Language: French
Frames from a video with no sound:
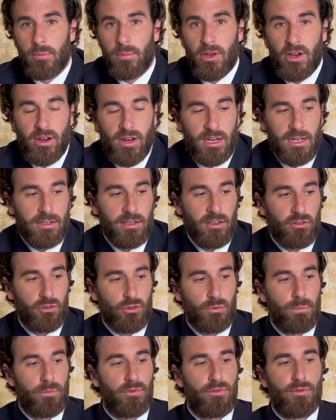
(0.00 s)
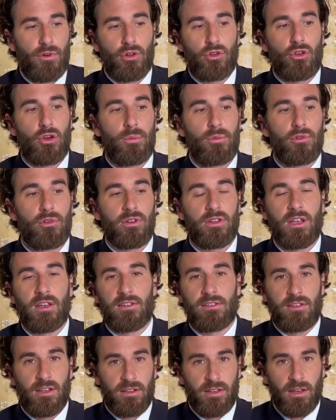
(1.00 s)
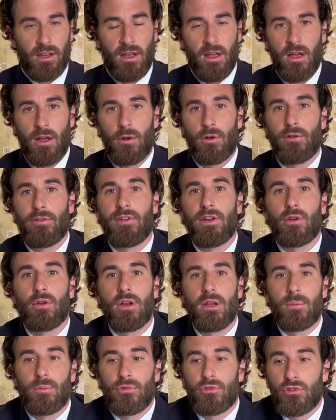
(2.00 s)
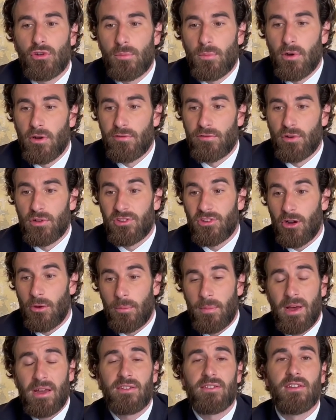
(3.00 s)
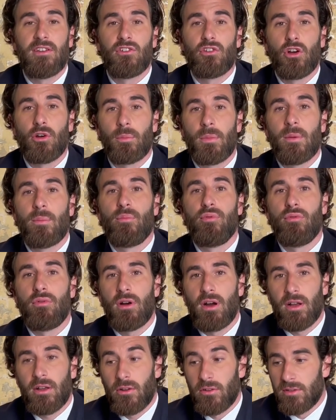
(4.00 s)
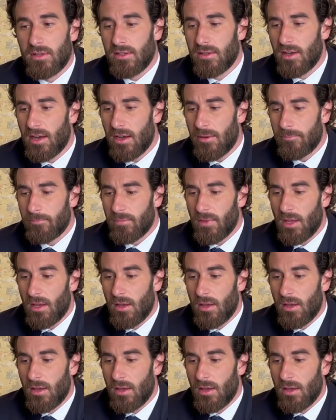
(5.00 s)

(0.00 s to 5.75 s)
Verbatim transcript: Mais en réalité, ce vote communautaire, c'est-à-dire le fait que les musulmans votent en masse désormais pour un candidat,